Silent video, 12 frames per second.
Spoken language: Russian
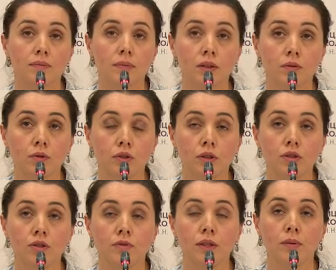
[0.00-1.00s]
И вот
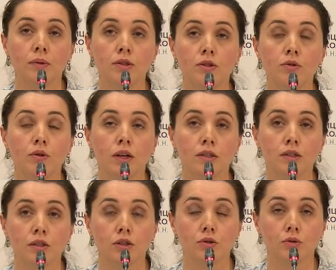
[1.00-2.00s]
ниже в табличке
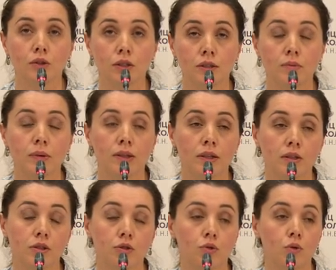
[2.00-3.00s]
указано, что если понятно,
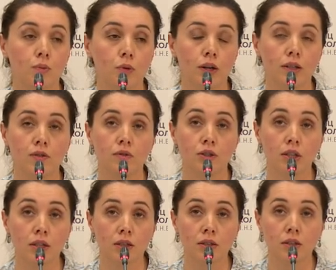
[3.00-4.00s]
что опухоль
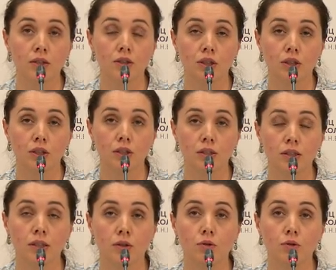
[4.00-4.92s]
отвечала на лечение, если она